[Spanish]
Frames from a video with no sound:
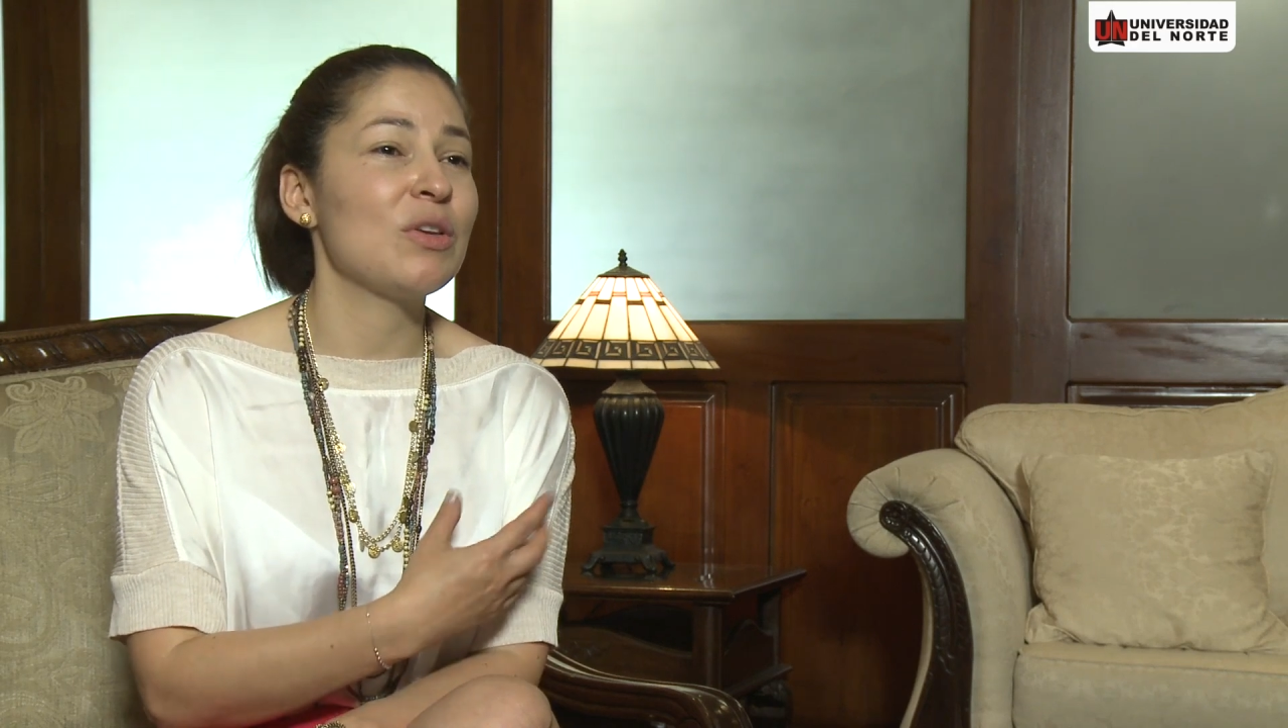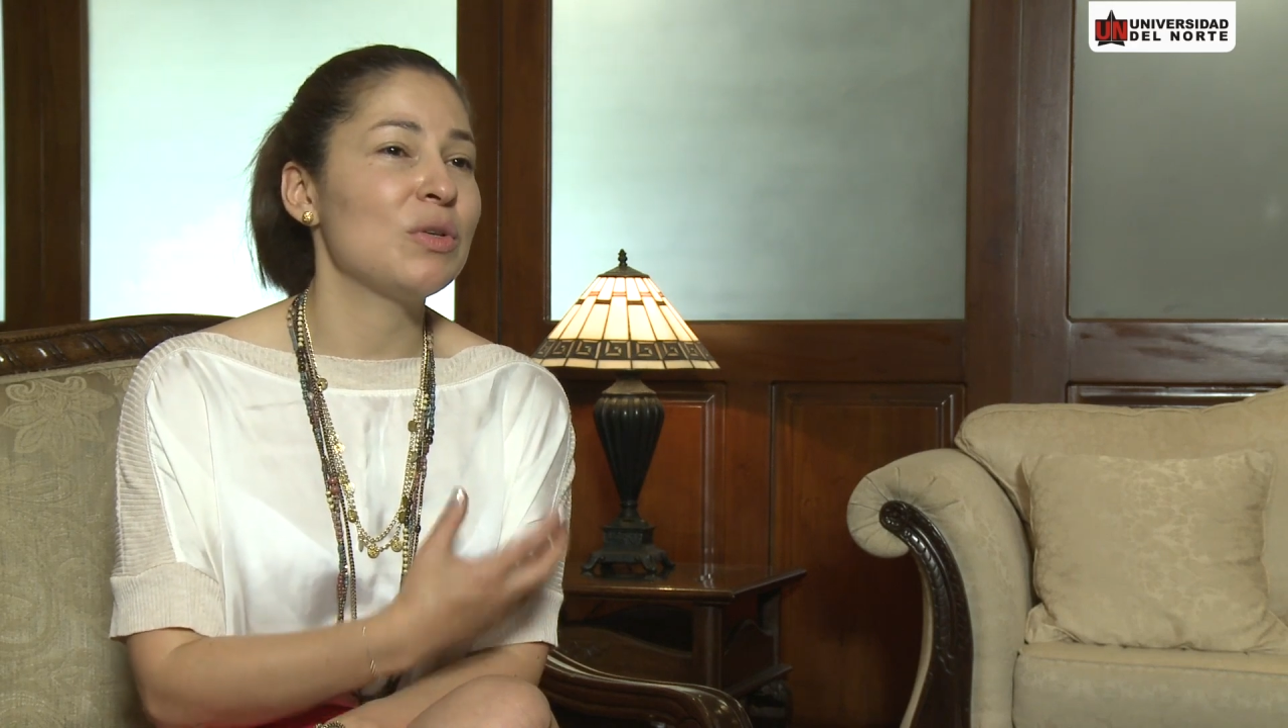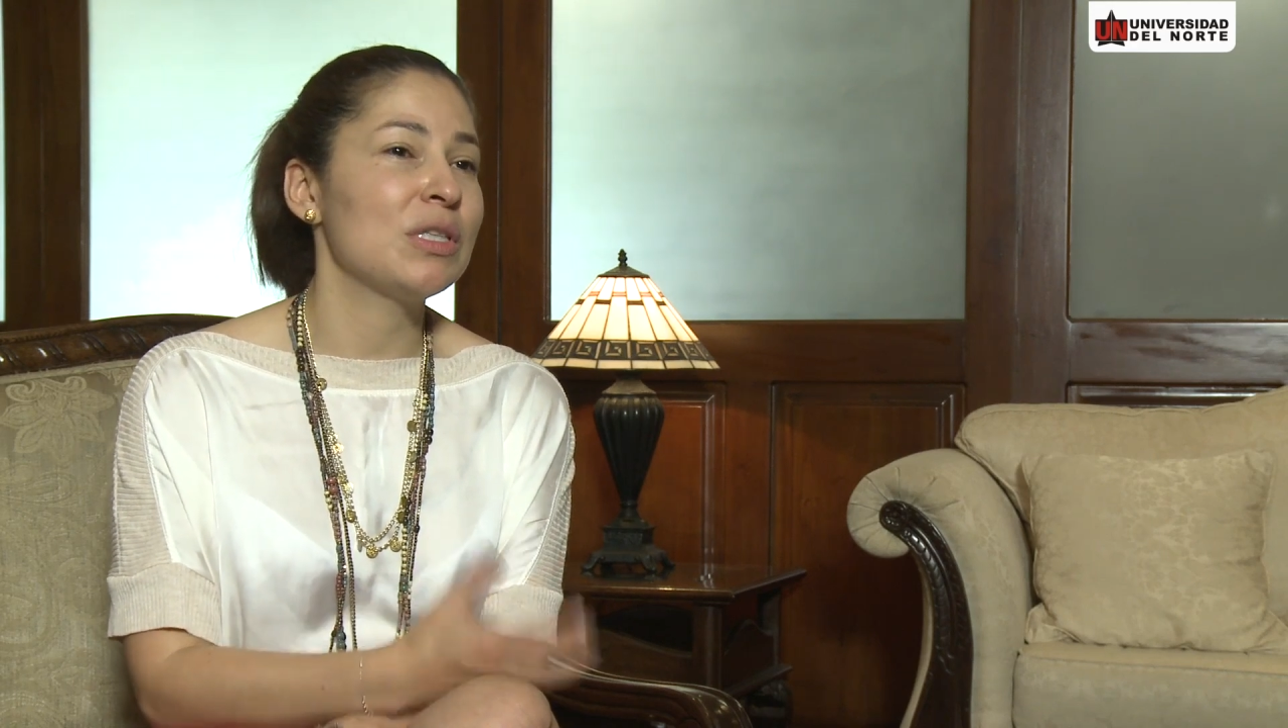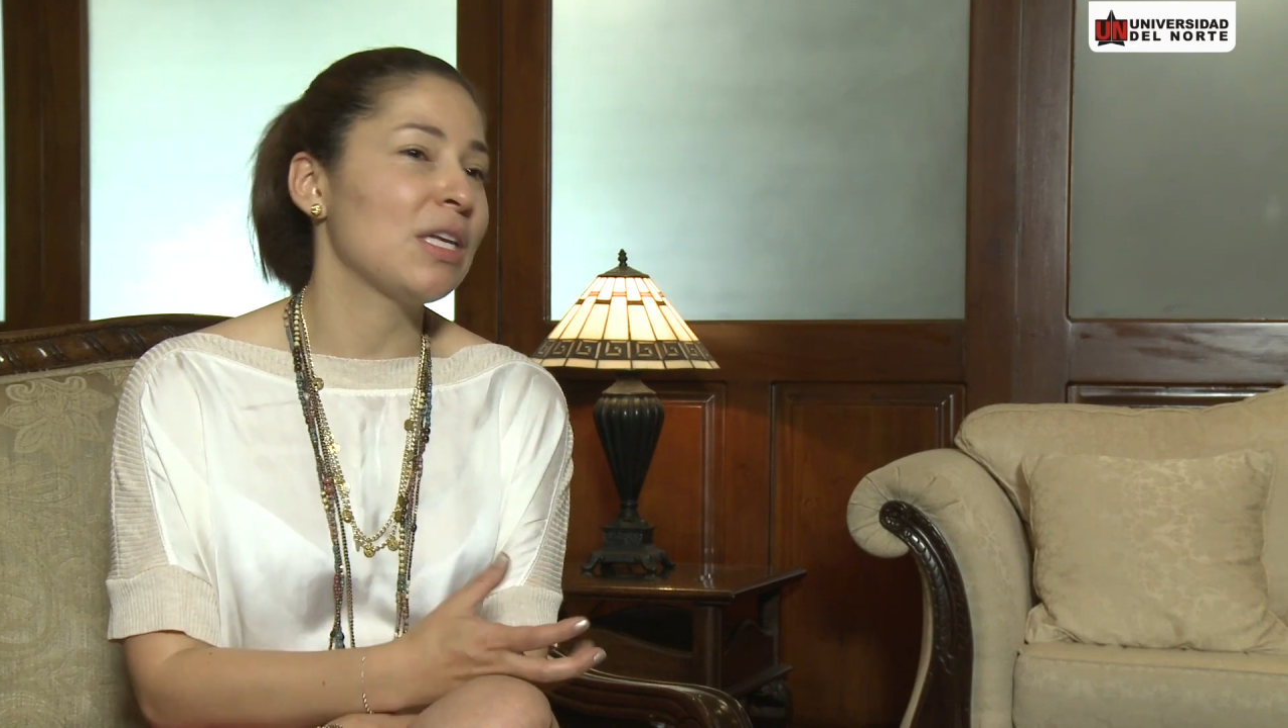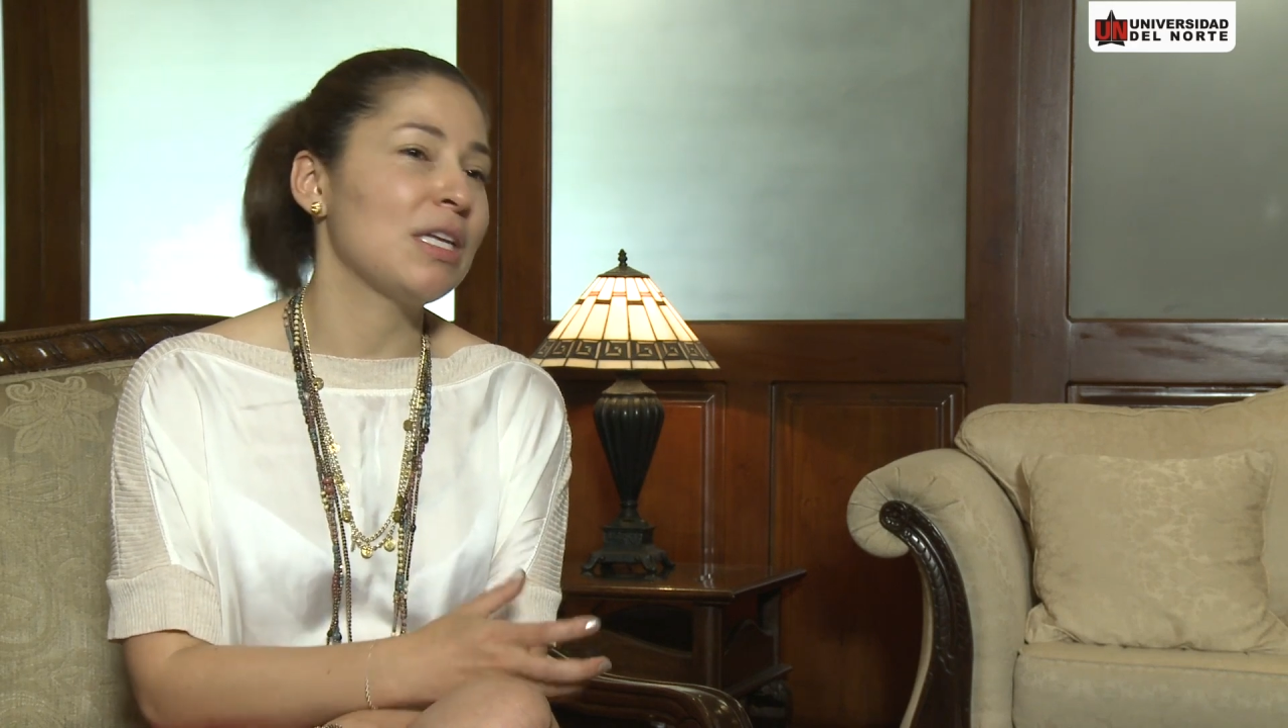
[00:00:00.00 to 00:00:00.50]
hay
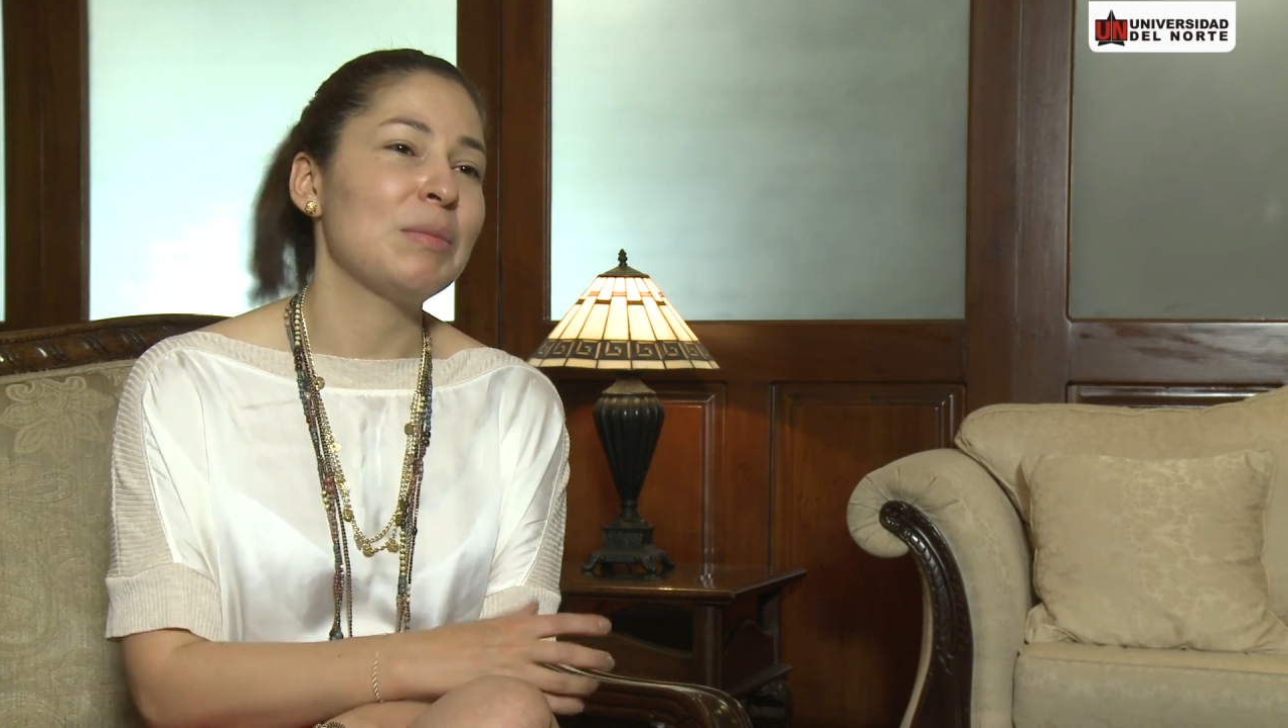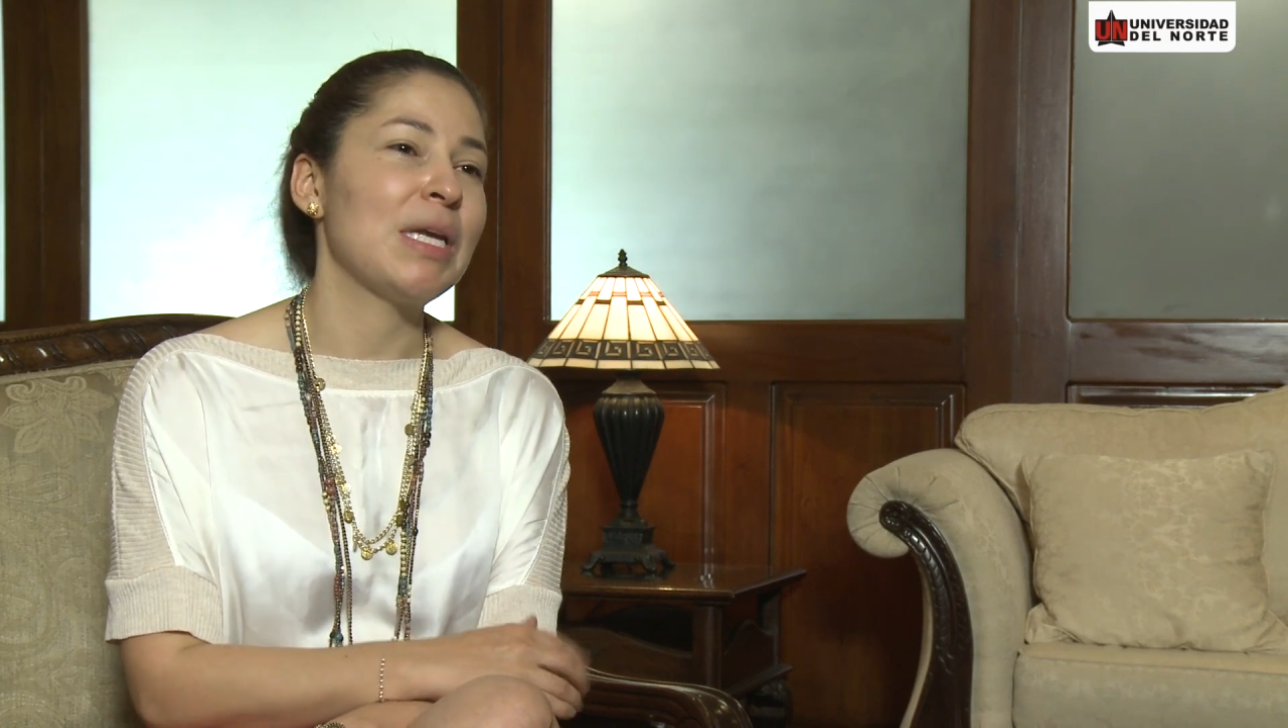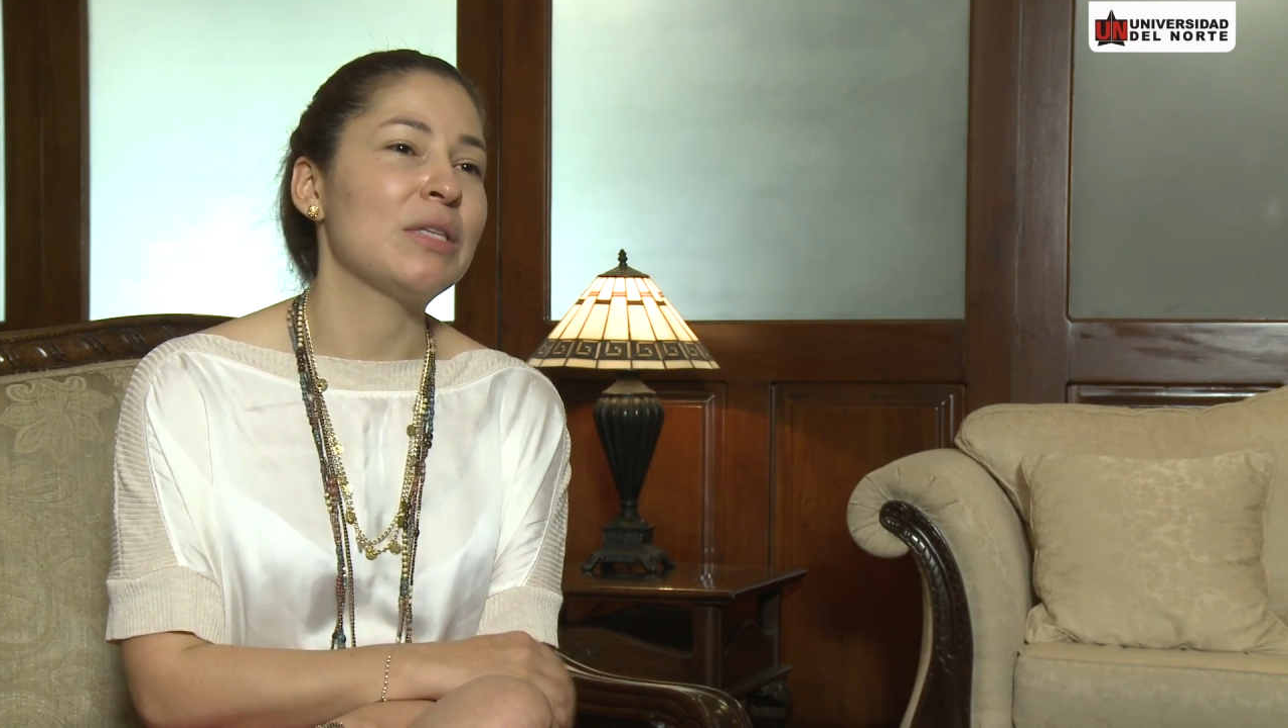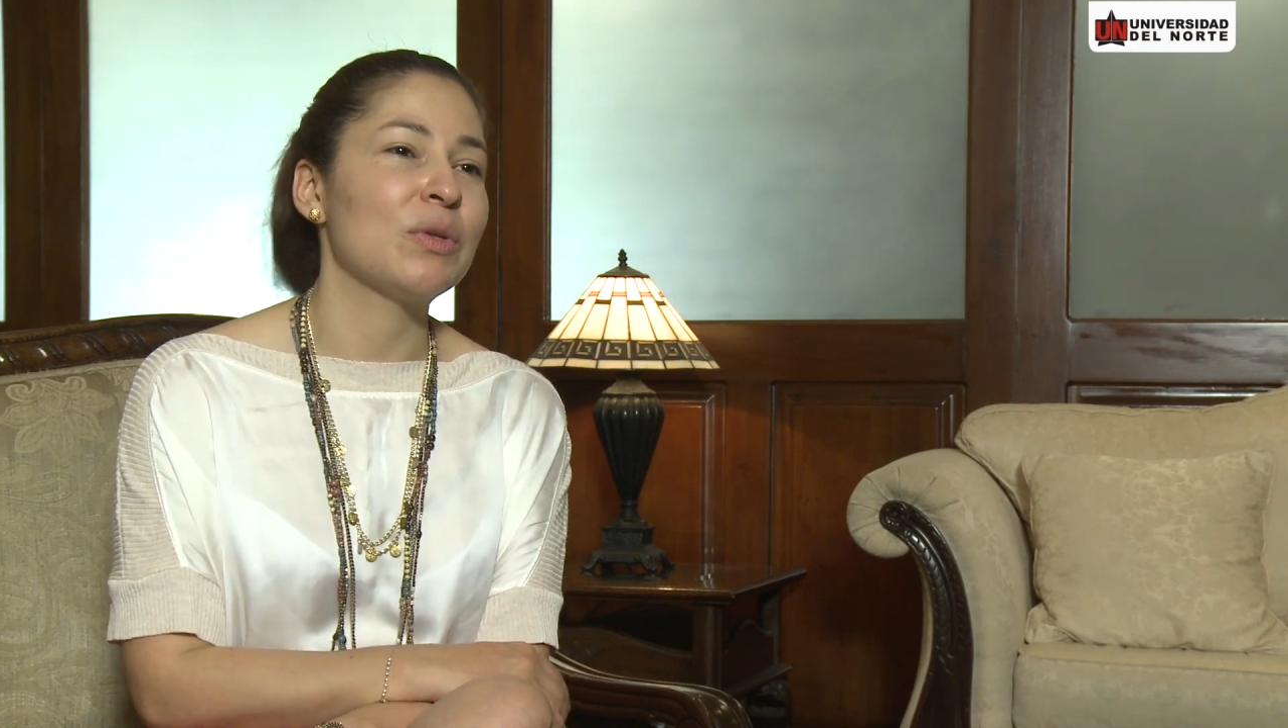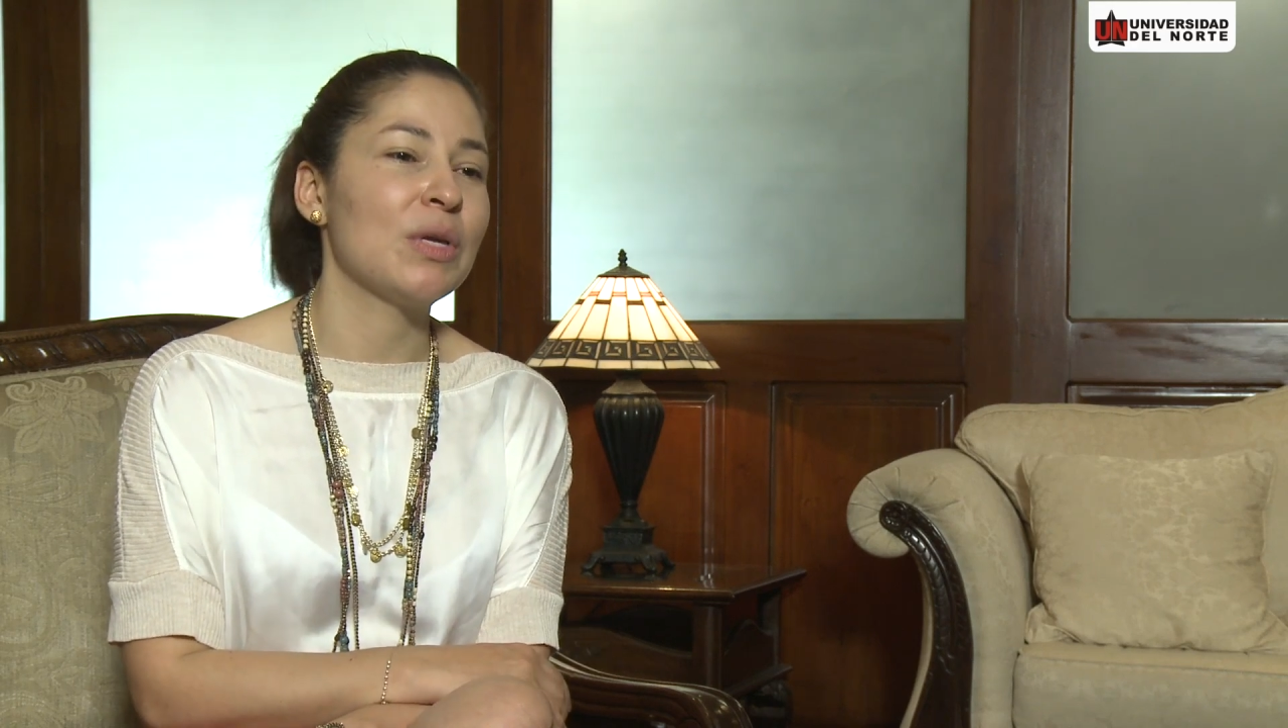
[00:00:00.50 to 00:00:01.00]
un
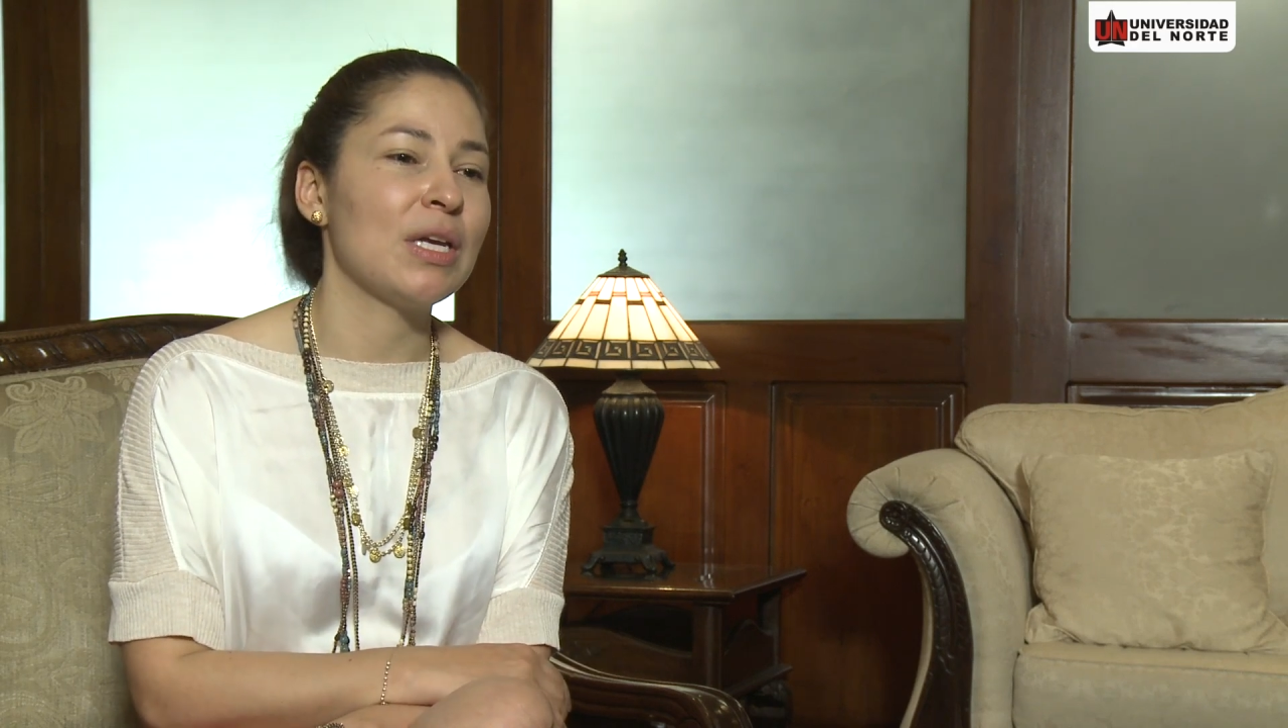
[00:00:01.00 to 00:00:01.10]
entendimiento